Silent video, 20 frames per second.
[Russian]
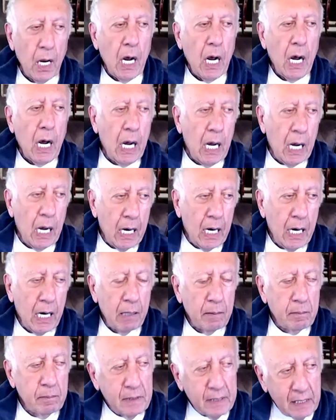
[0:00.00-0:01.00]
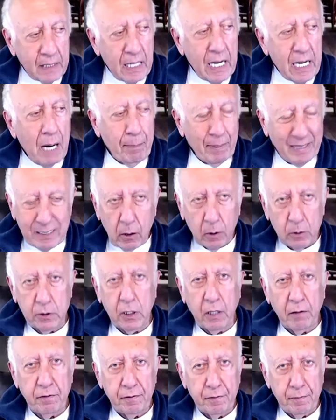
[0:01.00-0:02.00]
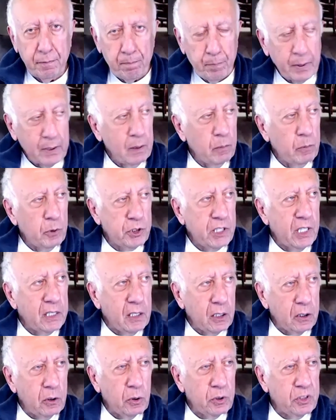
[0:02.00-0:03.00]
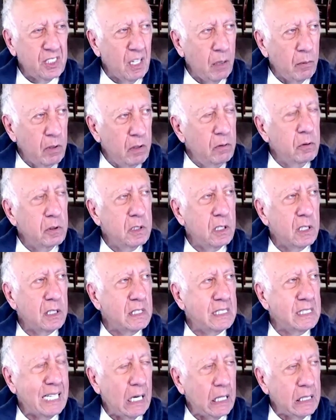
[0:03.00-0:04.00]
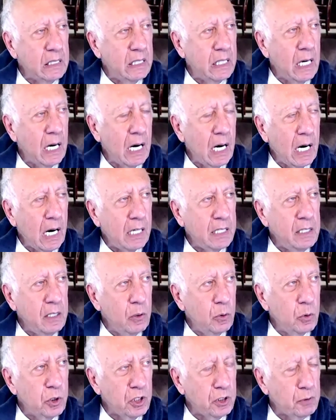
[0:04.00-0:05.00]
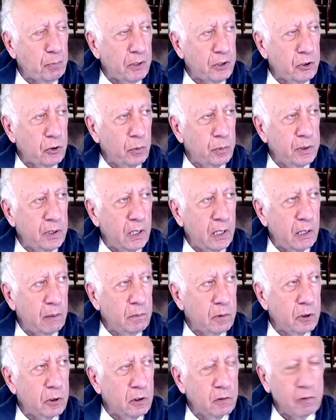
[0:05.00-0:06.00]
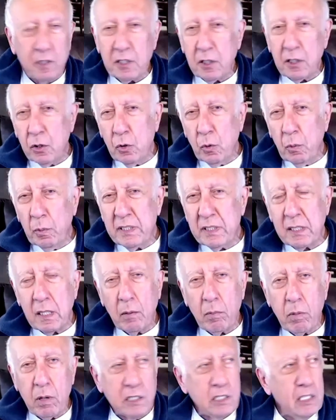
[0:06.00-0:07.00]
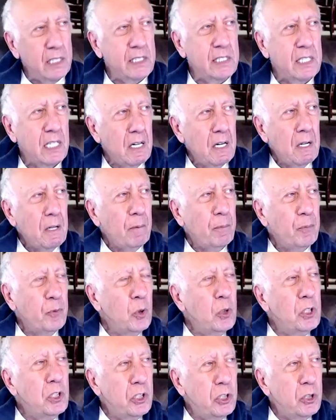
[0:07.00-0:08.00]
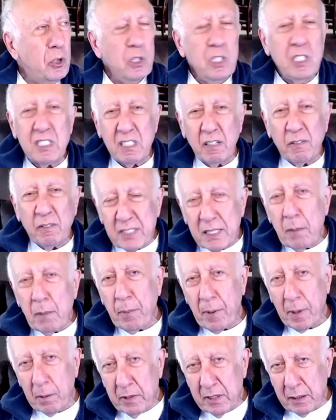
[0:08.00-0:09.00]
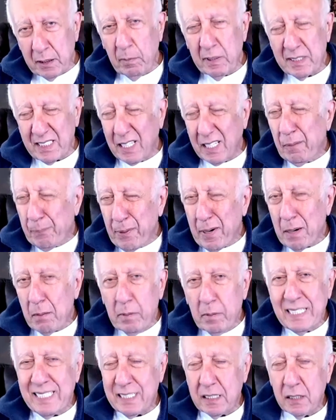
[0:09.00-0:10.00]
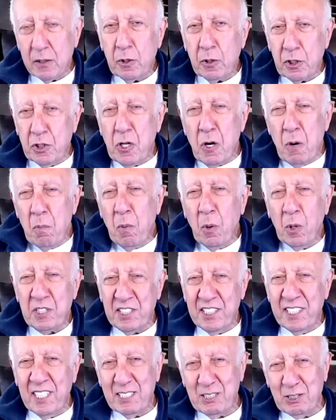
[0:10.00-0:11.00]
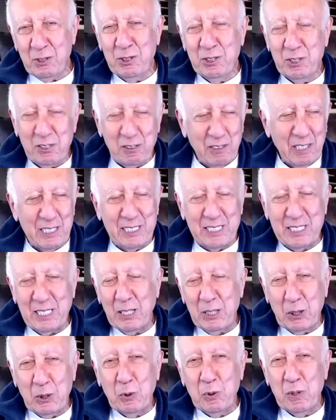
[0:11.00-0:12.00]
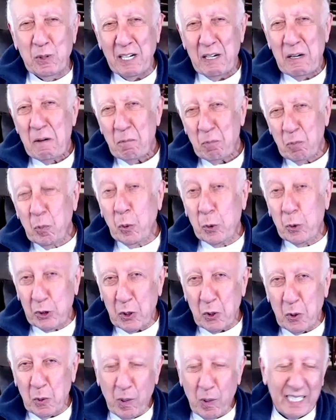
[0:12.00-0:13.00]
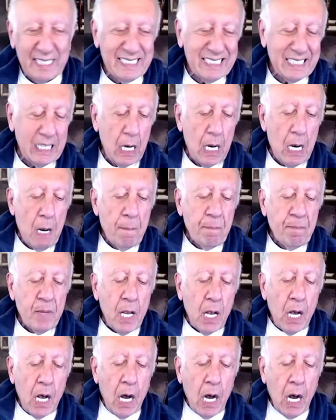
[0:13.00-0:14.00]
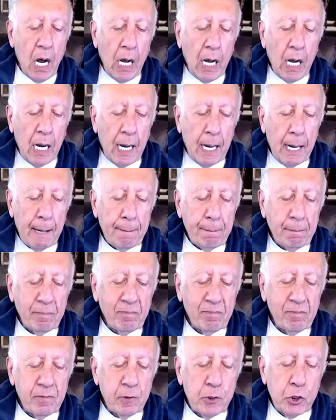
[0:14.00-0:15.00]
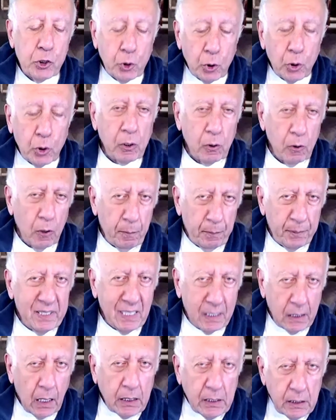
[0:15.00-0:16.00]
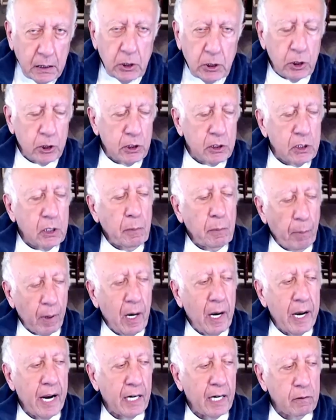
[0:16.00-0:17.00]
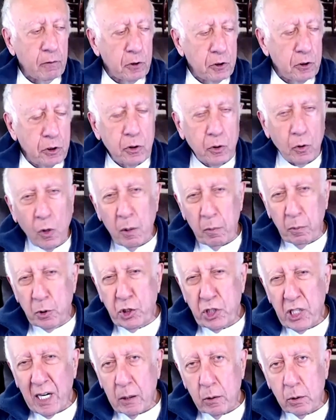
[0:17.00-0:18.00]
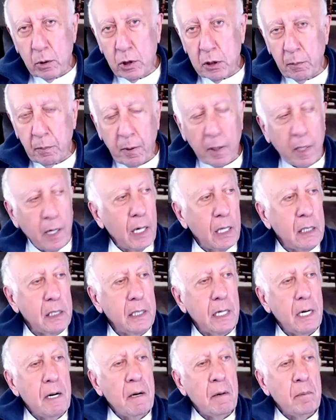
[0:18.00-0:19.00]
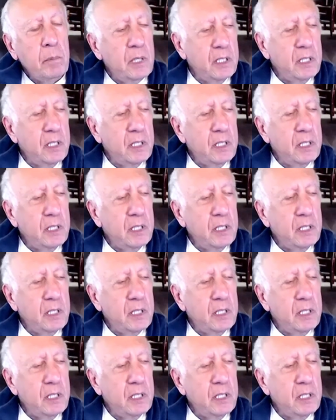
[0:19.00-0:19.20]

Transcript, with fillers: а, для подростков. Потому что это тот самый возраст, когда они уже способны, что называется, думать, соображать, но еще не совсем промыты мозги. Промыты, но еще можно, что называется, оттуда мусор убрать. А что такое педагогический проект? Вот что такое обучающий проект? Мы не